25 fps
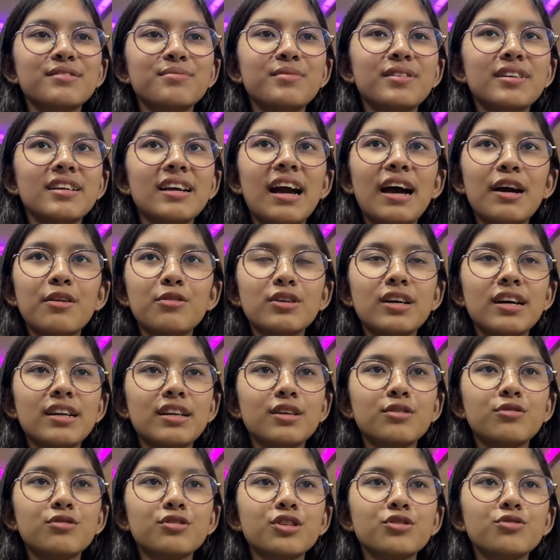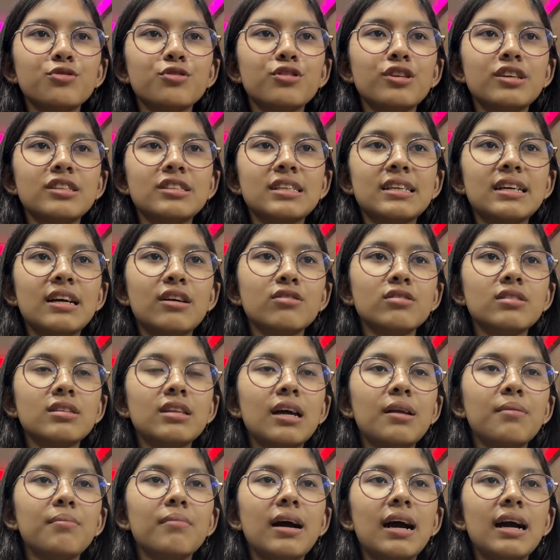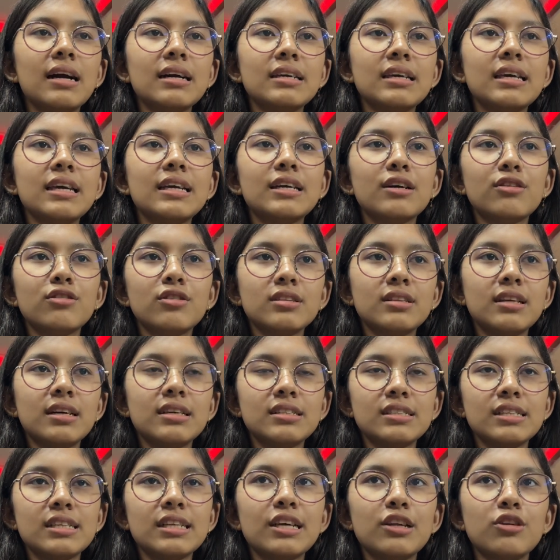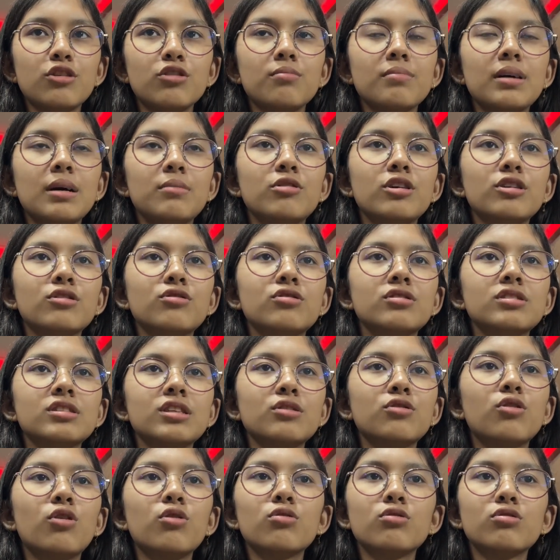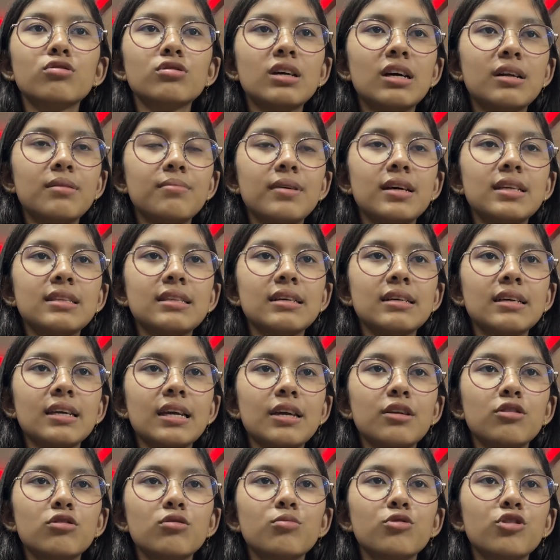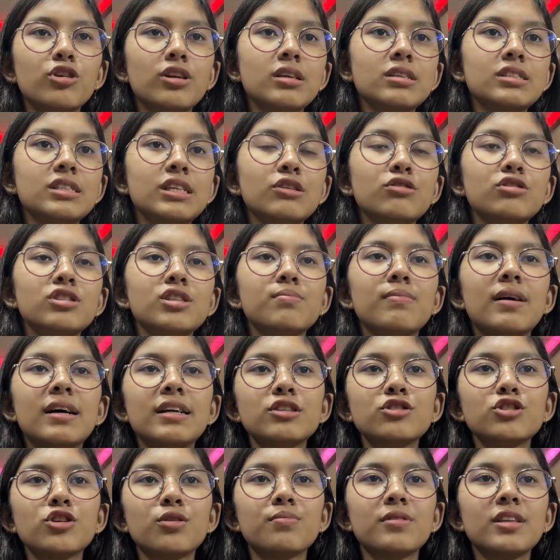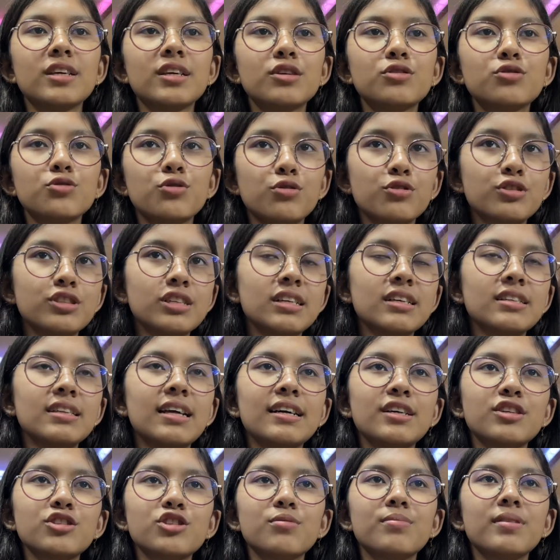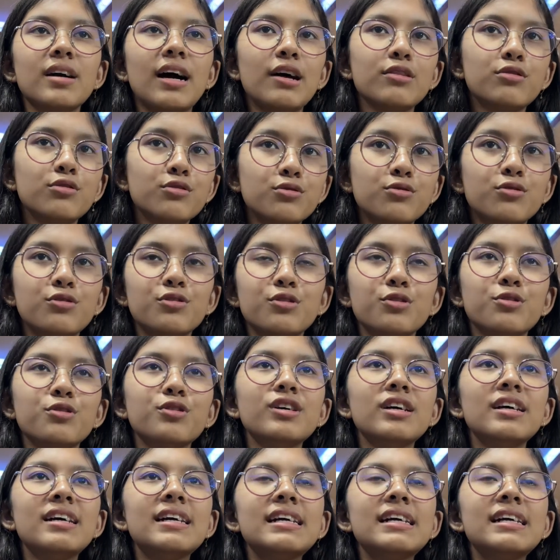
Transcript: মানে আরো কান্না করতে শুরু করেছে কারণ তার মা কি কারণে তার সাথে এরকম ব্যবহার করছে কখনো তার মা তাকে এরকম করে সে হচ্ছে বাড়ির সব থেকে ছোট ছেলে তাকে সবাই আদর করতো